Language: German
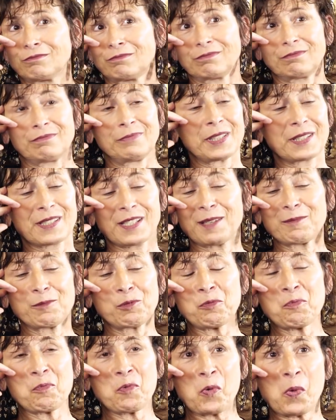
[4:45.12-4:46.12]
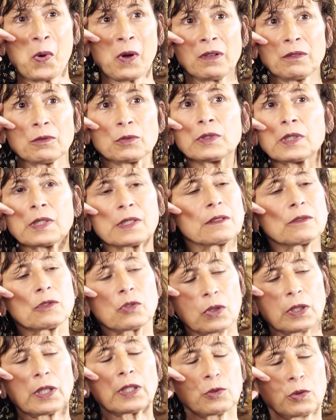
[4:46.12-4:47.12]
mit seinem Humor und ist ein
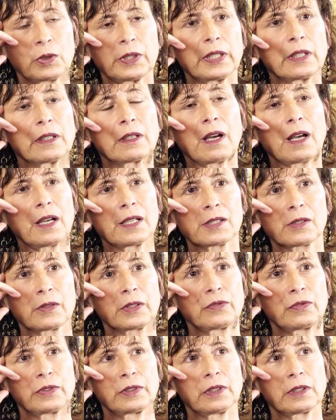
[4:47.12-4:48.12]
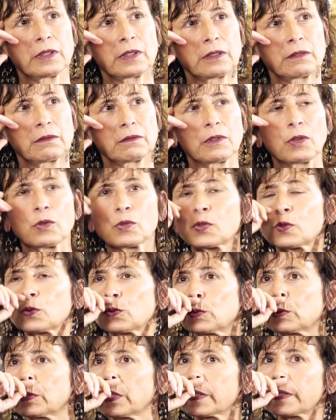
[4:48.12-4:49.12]
toller Kollege. Also ich finde ihn auch
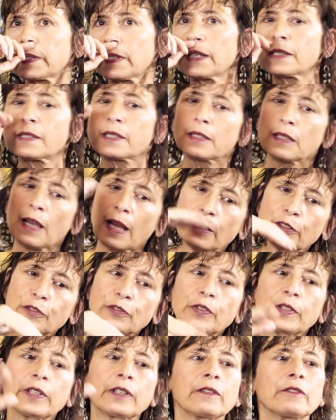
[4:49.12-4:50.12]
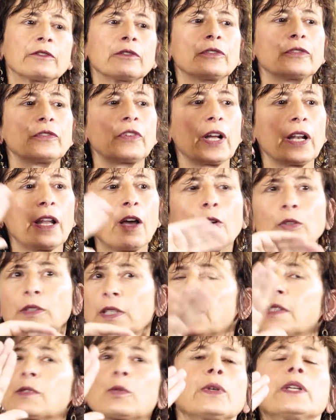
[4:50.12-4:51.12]
so, dass als ich anfing, weil er auch
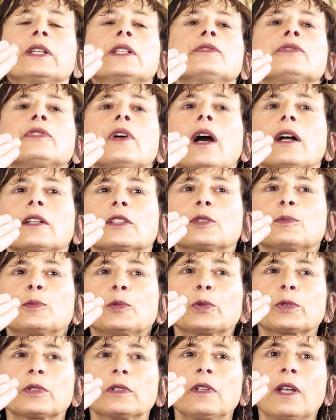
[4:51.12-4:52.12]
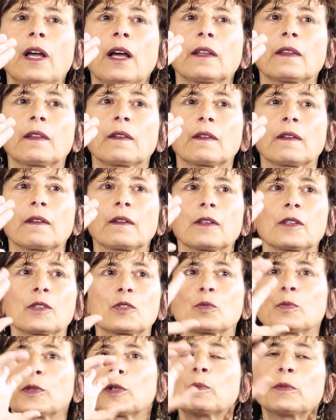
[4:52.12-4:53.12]
dann so Hilfe angeboten hat, äh,
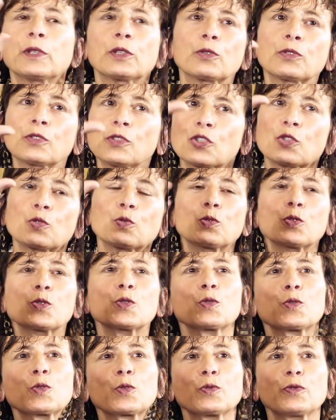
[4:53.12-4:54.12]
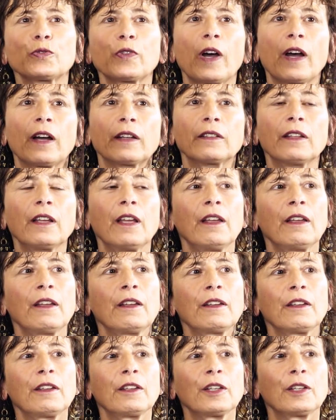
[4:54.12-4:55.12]
so mit mir durch die Studios so zu fahren,
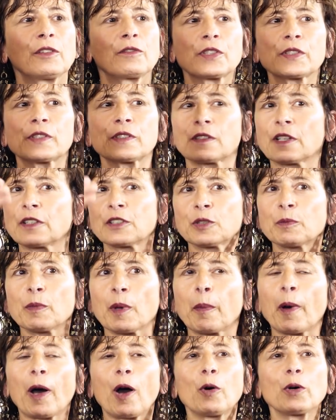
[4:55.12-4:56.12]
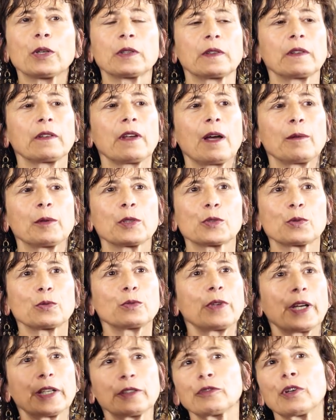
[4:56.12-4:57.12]
was ich dann nicht mehr brauchte, aber
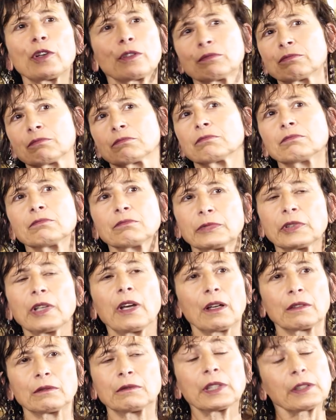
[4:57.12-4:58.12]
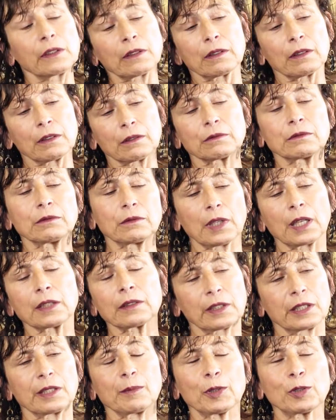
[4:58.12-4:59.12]
so einfach ein, ja, ein netter und ein
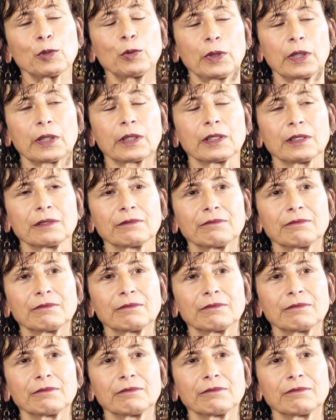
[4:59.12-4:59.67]
angenehmer Kollege.